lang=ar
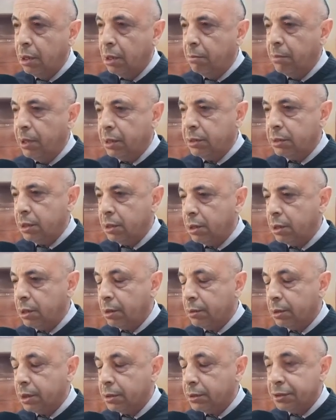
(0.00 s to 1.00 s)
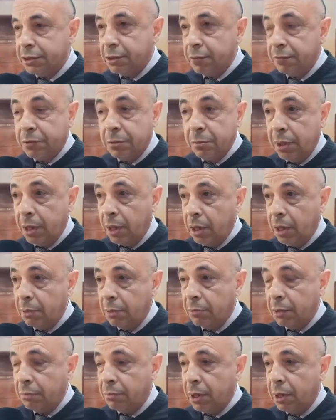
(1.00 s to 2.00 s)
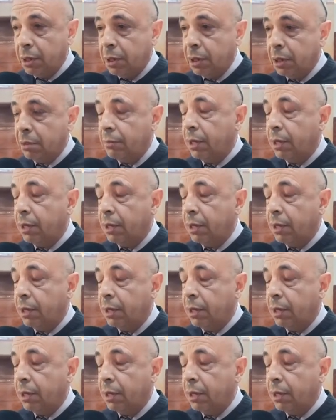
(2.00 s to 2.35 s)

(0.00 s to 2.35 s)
ما عندها كتستفد من اي مبالغ